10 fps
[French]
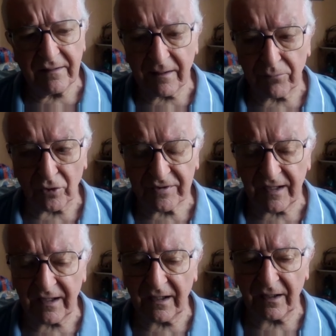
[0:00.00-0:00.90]
D'abord,
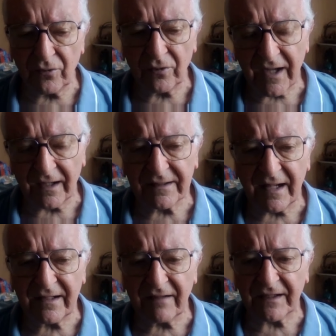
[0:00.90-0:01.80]
c'est une
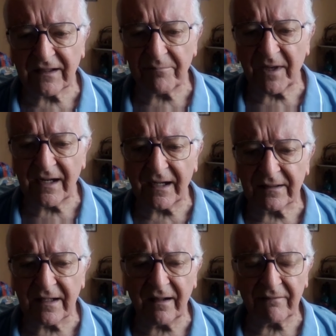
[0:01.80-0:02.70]
quarantaine d'évêques d'Amérique
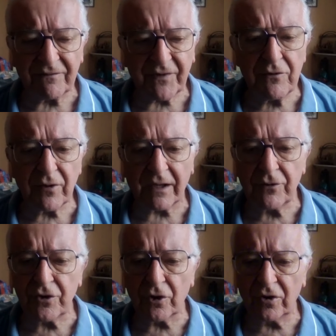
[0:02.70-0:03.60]
latine avaient fait une
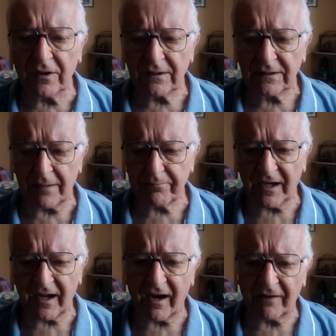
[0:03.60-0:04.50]
réunion
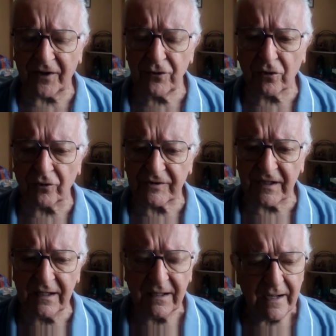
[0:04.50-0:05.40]
après, à la fin du
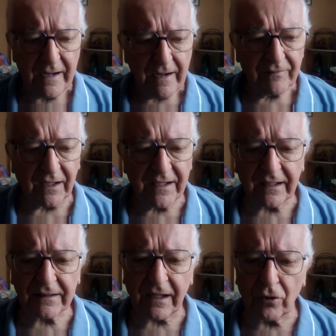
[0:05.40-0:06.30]
concile, dans les
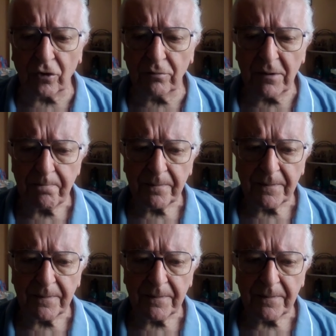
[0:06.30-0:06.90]
catacombes,